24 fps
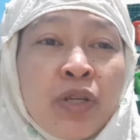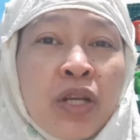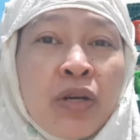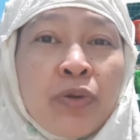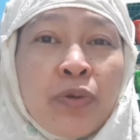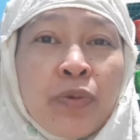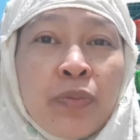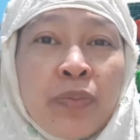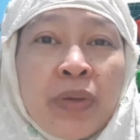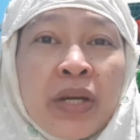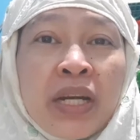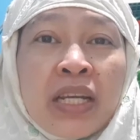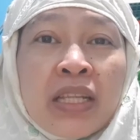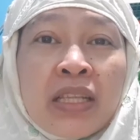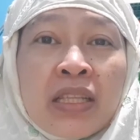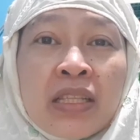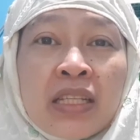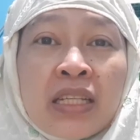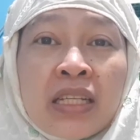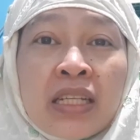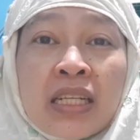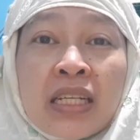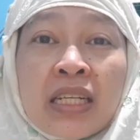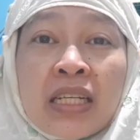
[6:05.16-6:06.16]
aku pengen
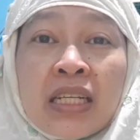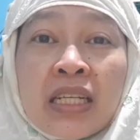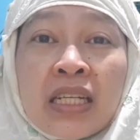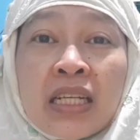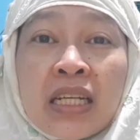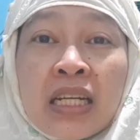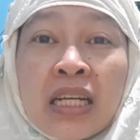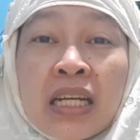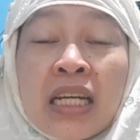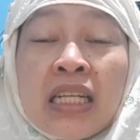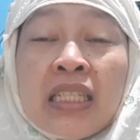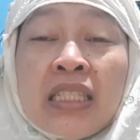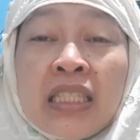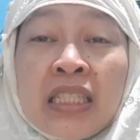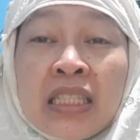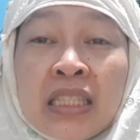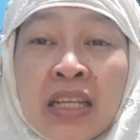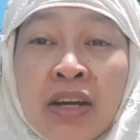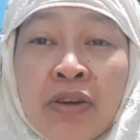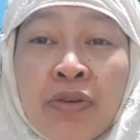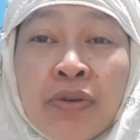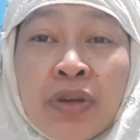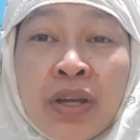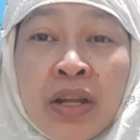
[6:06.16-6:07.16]
ngasih
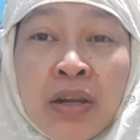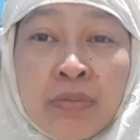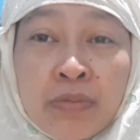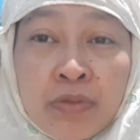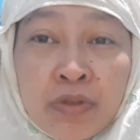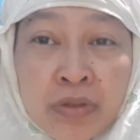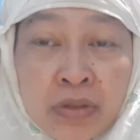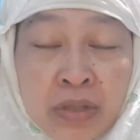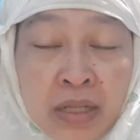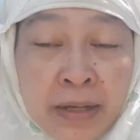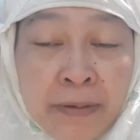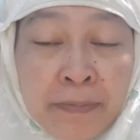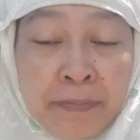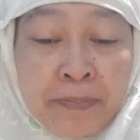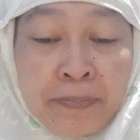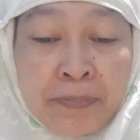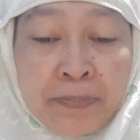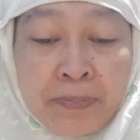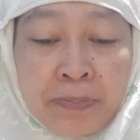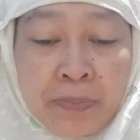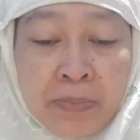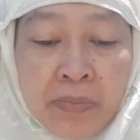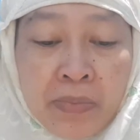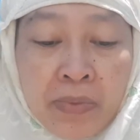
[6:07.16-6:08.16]
tahu ilmunya
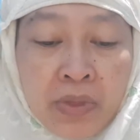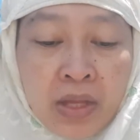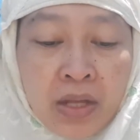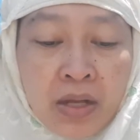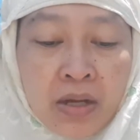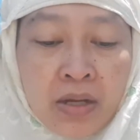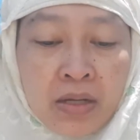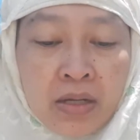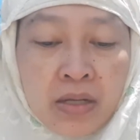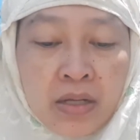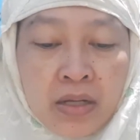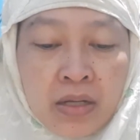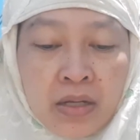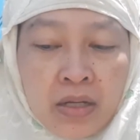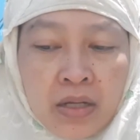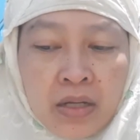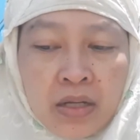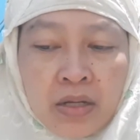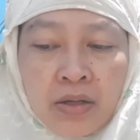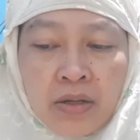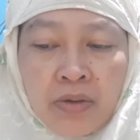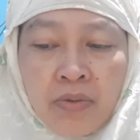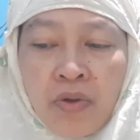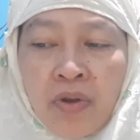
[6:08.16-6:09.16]

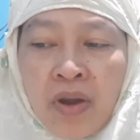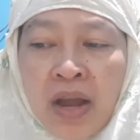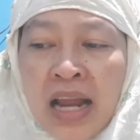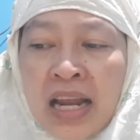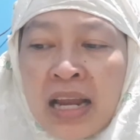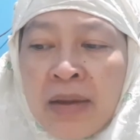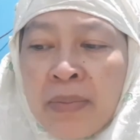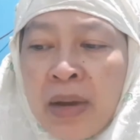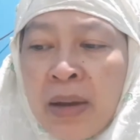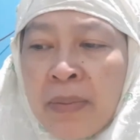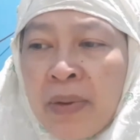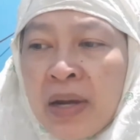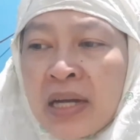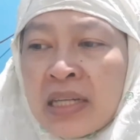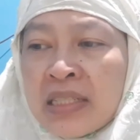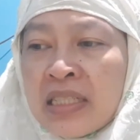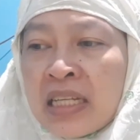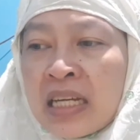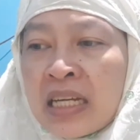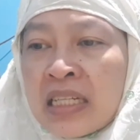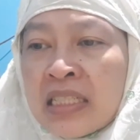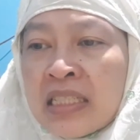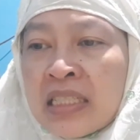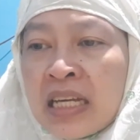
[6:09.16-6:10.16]
walau alam apakah
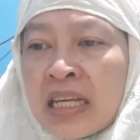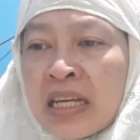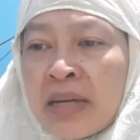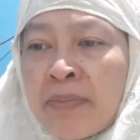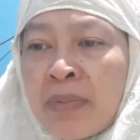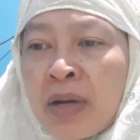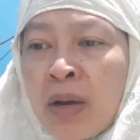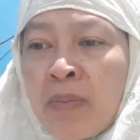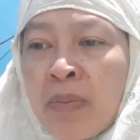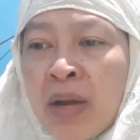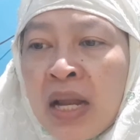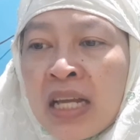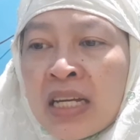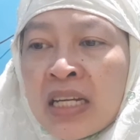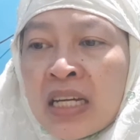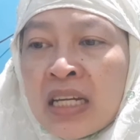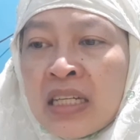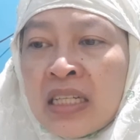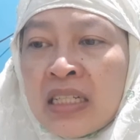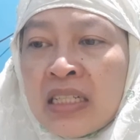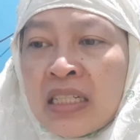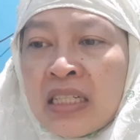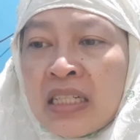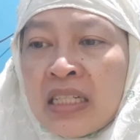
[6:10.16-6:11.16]
cara saya
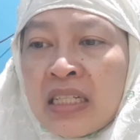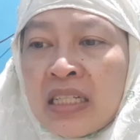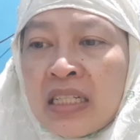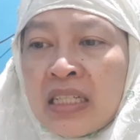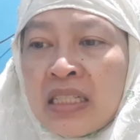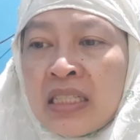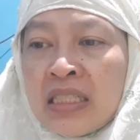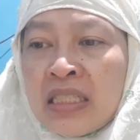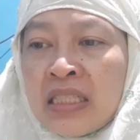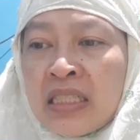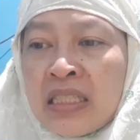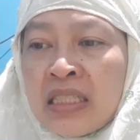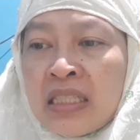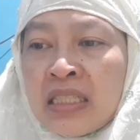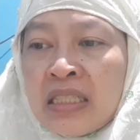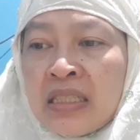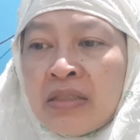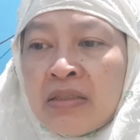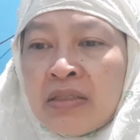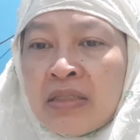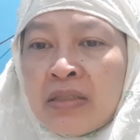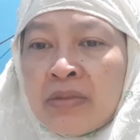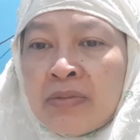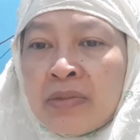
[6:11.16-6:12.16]
mengembalikan
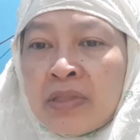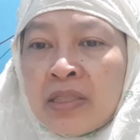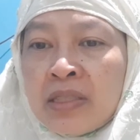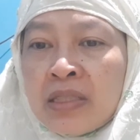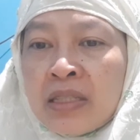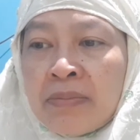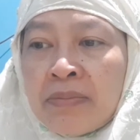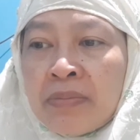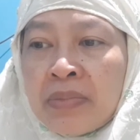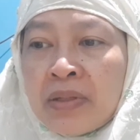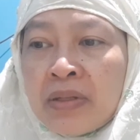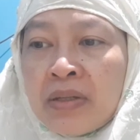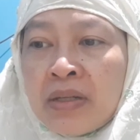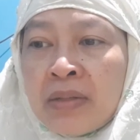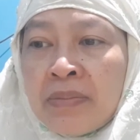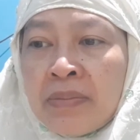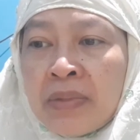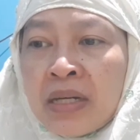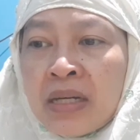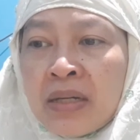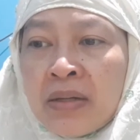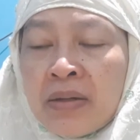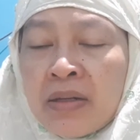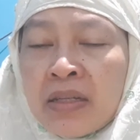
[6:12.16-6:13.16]
uh, cap
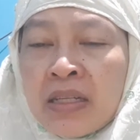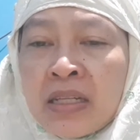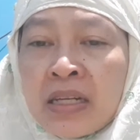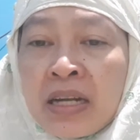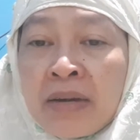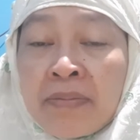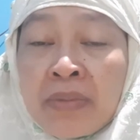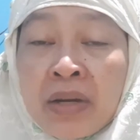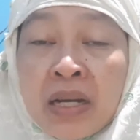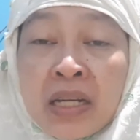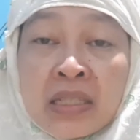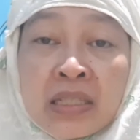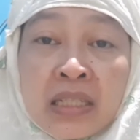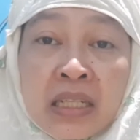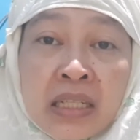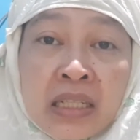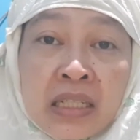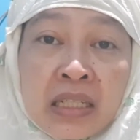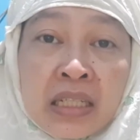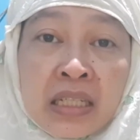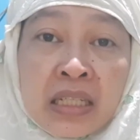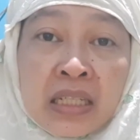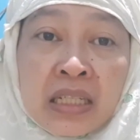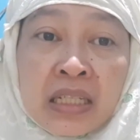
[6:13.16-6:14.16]
apa indera perasa
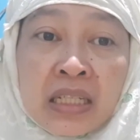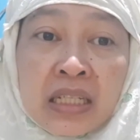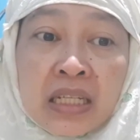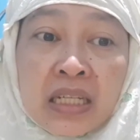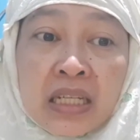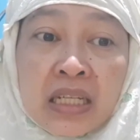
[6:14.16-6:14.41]
ini